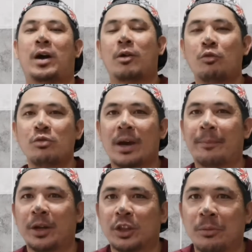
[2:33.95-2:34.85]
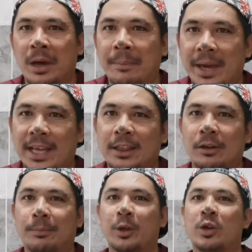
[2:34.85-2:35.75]
So ang una po nito mga bay,
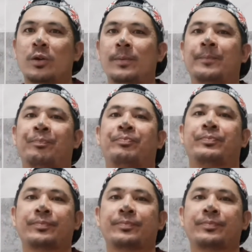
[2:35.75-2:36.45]
ito po yung